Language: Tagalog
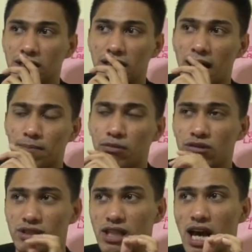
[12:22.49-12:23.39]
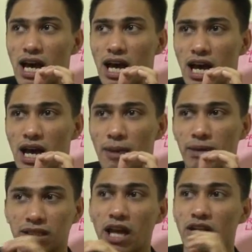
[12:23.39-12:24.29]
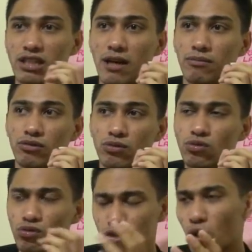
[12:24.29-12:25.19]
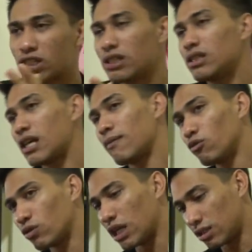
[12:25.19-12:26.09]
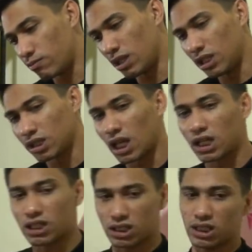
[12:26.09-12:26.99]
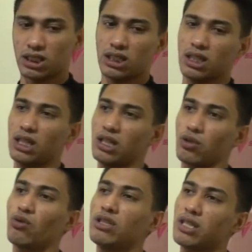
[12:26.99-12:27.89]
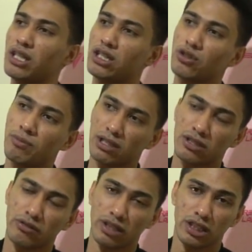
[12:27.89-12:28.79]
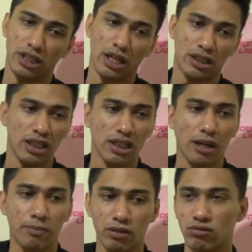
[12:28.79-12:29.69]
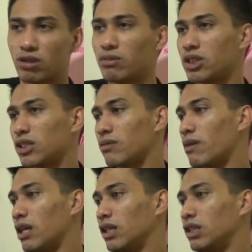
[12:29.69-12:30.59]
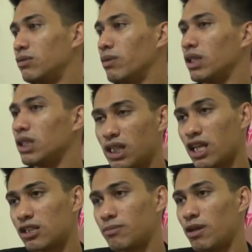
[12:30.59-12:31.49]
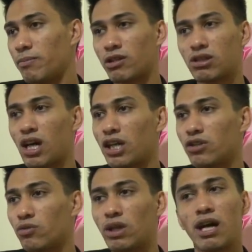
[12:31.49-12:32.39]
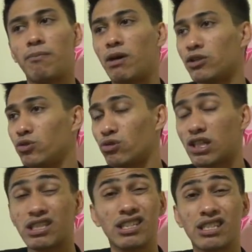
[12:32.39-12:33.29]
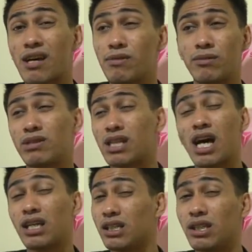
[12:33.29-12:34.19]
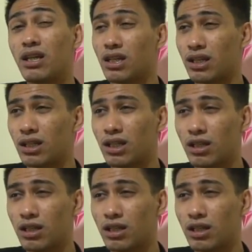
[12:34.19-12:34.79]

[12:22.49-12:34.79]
Tapos sa uh, back tayo kay Zapno. Kung gusto kasi ni Zapno guys, bilhin talaga si kunin si H2 pati si Renegade. I think nakipag-usap na siya sa management na explain. Pero sa ngayon wala pang news kasi sinasabi naman sa akin ni Dale eh.